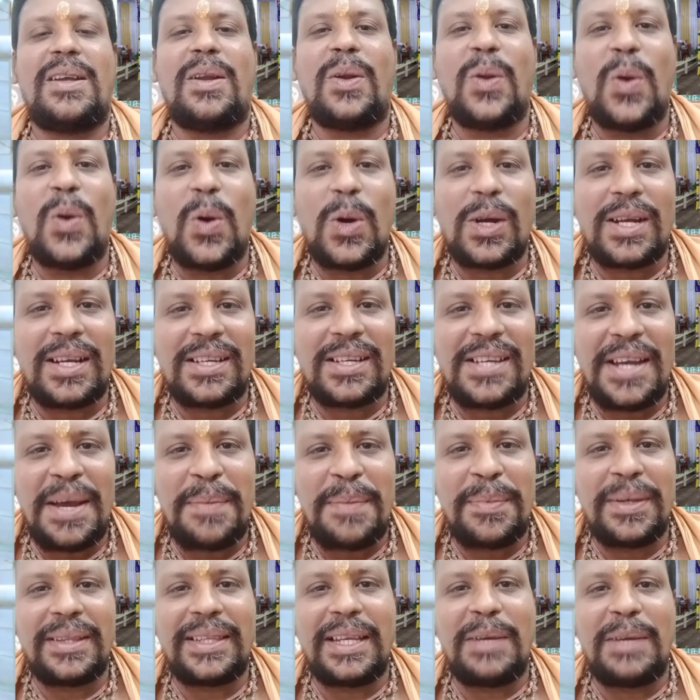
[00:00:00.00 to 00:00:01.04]

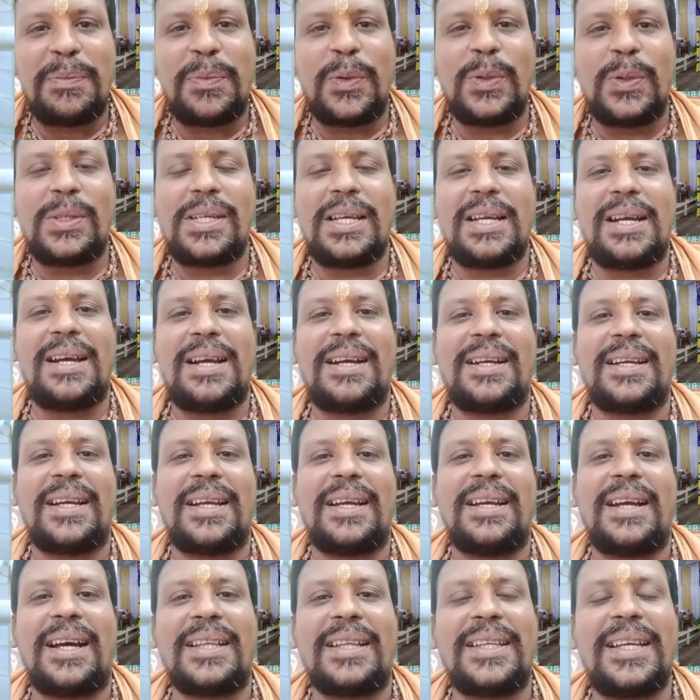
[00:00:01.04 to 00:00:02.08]
லோகக்ஷேமத்தின் பூஜையாக
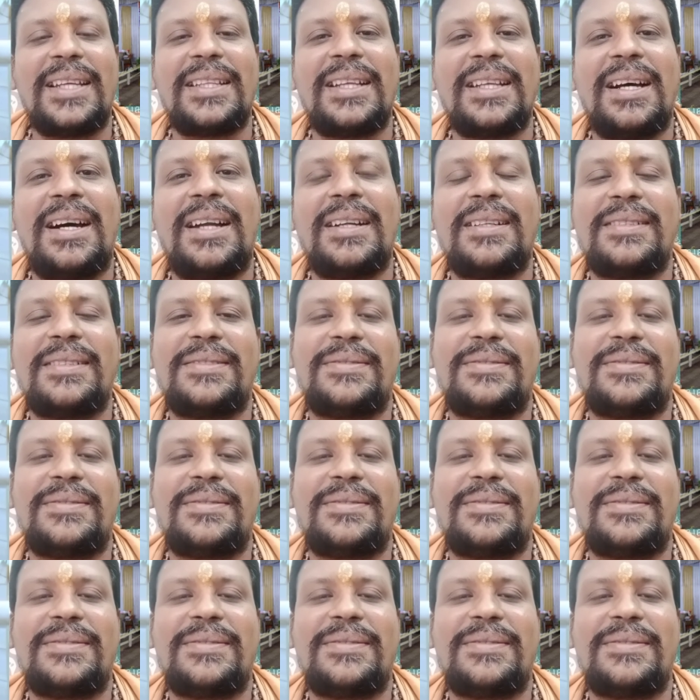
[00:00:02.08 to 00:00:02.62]
அதை தான்